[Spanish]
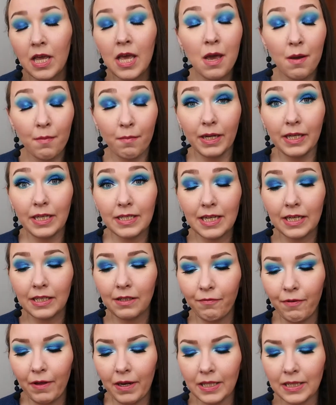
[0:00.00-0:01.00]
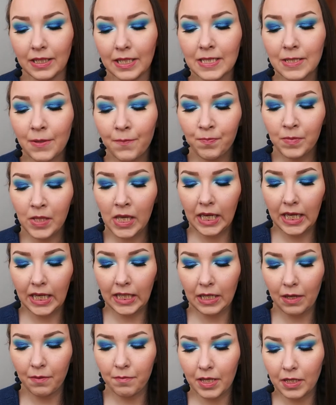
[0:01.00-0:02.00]
van a ser diferentes y
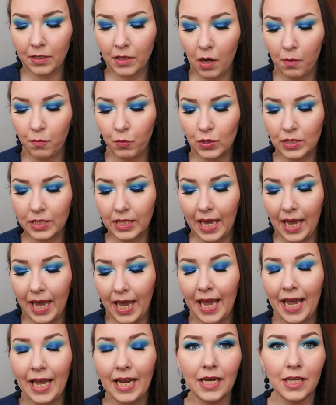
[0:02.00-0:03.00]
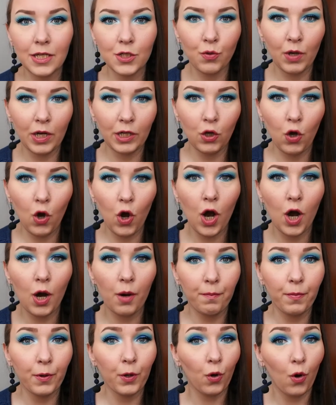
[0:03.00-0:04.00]
también eh, busqué el sueldo
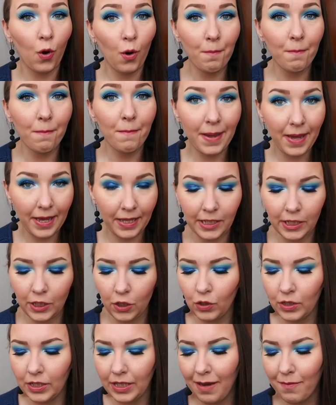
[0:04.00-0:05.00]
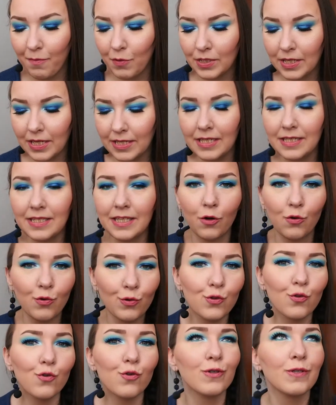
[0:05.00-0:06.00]
eh, promedio, digamos así,
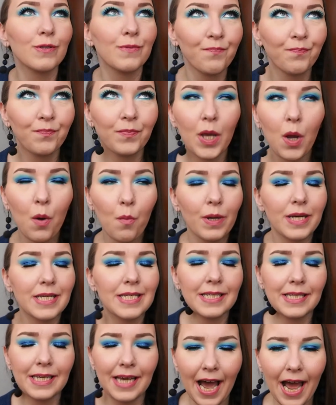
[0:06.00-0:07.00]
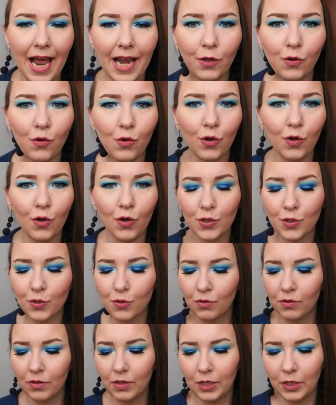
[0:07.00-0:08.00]
según sus pues
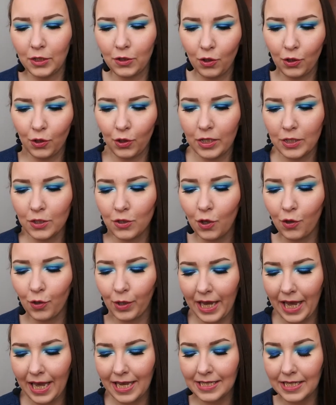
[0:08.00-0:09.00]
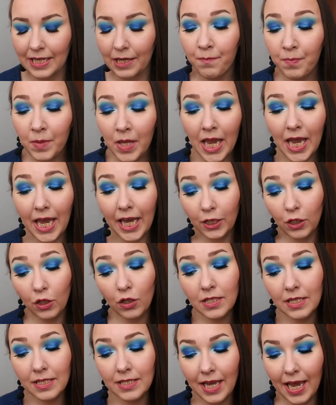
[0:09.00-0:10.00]
cálculos y todo eso lo que hace.
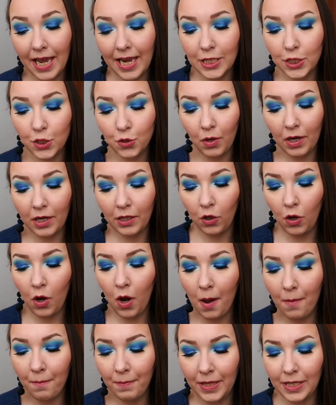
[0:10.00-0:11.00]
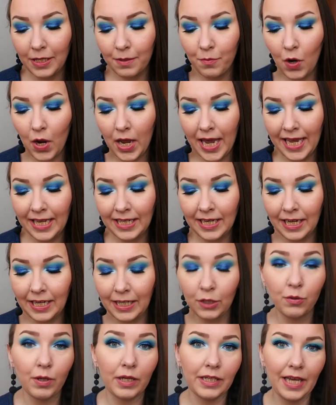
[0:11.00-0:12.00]
Entonces, el sueldo mínimo en
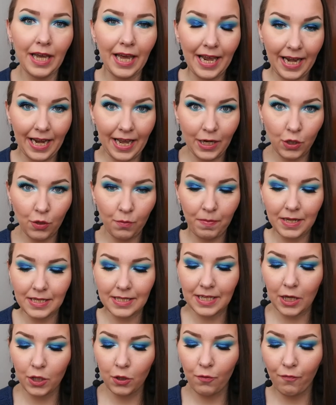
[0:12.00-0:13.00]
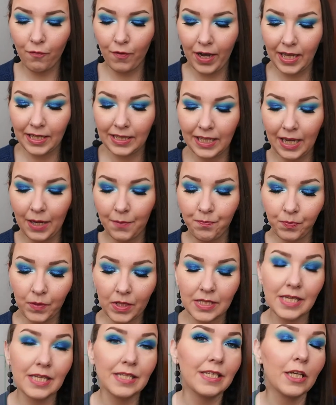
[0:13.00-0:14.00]
Lituania el año pasado fue de
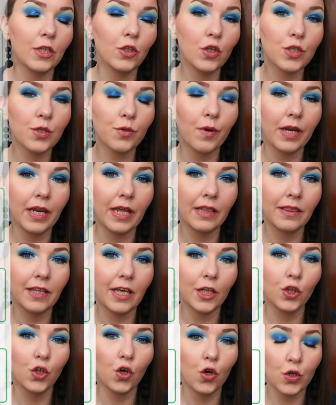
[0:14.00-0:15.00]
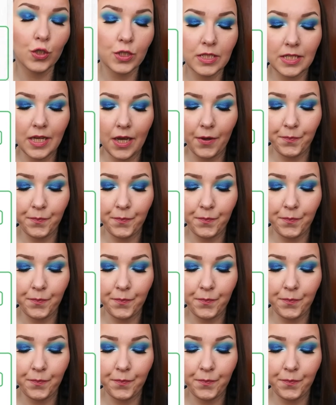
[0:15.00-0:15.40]
642